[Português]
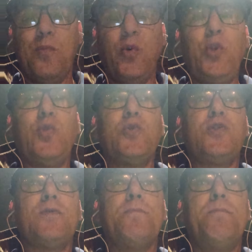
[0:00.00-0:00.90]

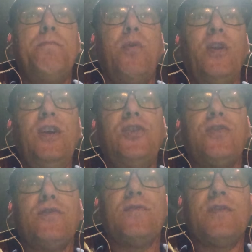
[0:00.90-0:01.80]
muitos
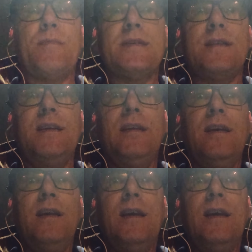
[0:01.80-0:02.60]
políticos, vamos chamar assim,